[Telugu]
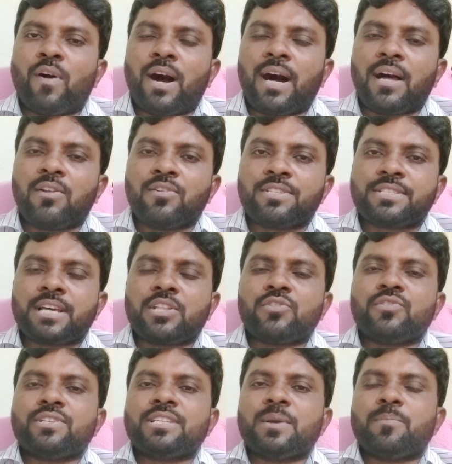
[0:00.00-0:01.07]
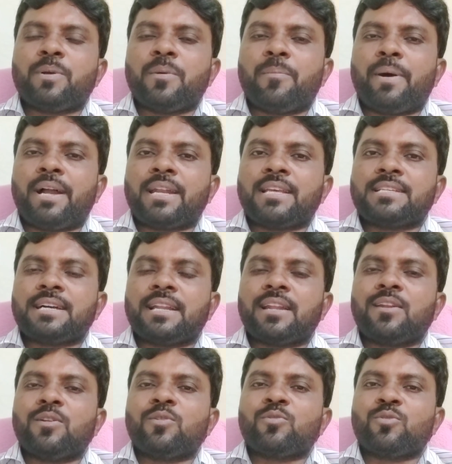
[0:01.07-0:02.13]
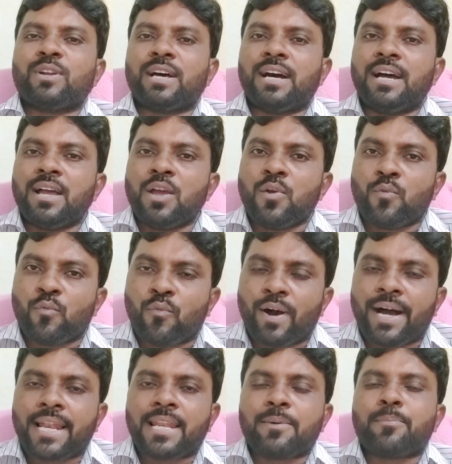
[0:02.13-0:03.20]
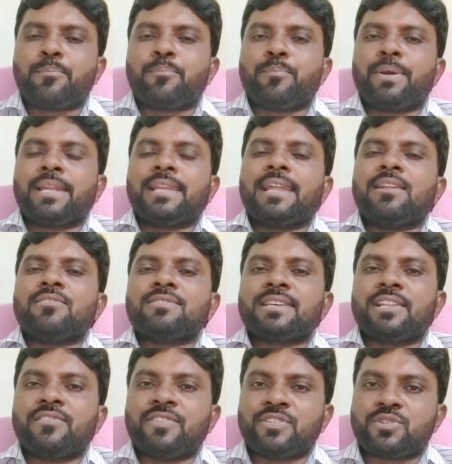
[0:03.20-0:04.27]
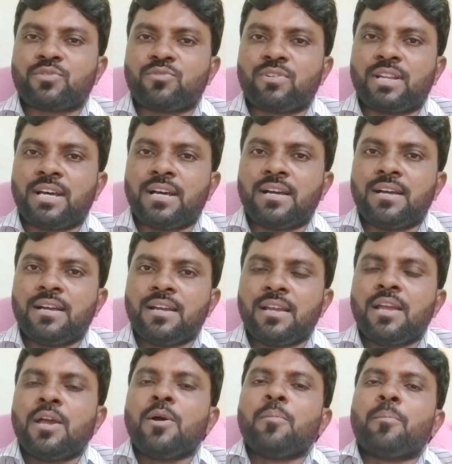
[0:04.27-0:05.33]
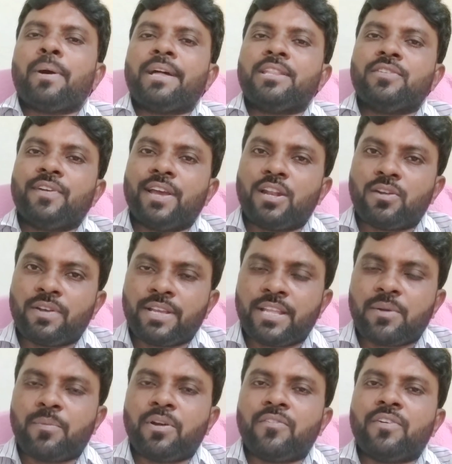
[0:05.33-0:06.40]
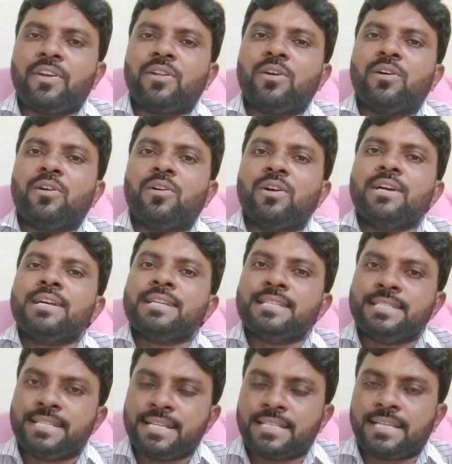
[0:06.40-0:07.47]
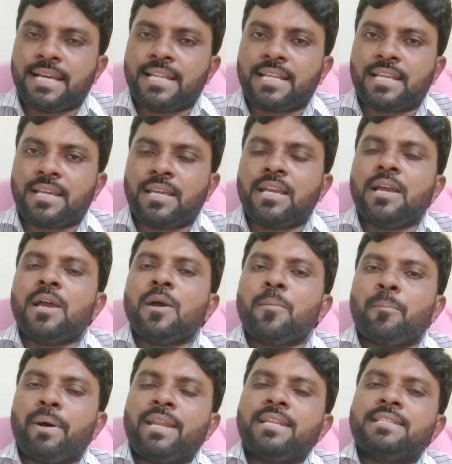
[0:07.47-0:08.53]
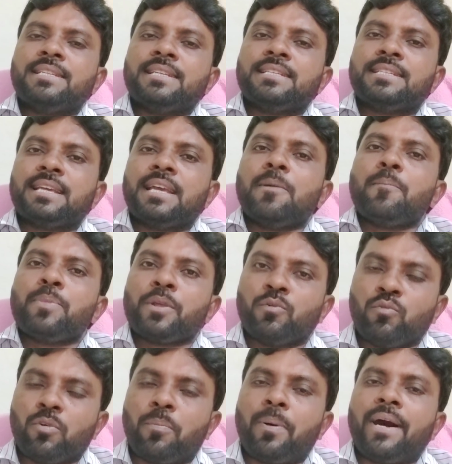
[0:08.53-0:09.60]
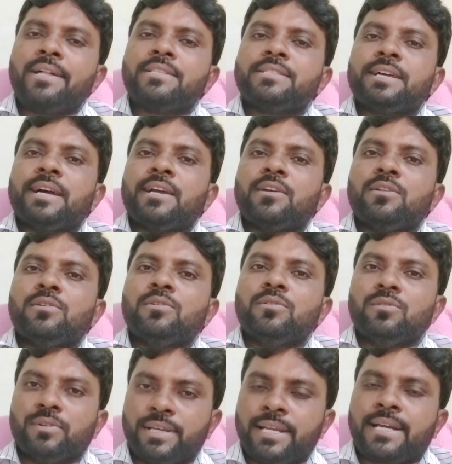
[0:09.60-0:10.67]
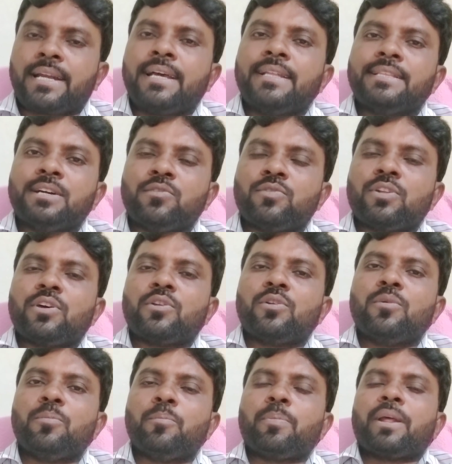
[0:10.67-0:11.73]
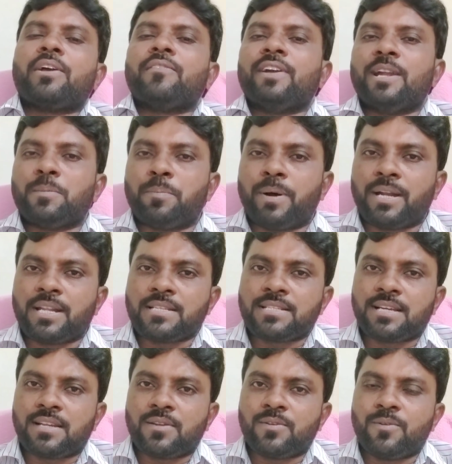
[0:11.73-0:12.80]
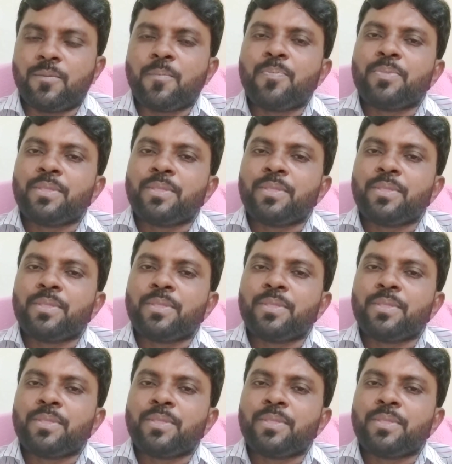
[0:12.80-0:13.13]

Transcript: వాళ్ళు చదువు చెప్పే పాఠశాలల్లో కూడా వాళ్ళ పిల్లలను చదివించకుండా పదివేలో ఇరవై వేలో జీతానికి పనిచేసే ఉపాధ్యాయులు ఎక్కడైతే ఉంటారో ప్రైవేట్ పాఠశాలలు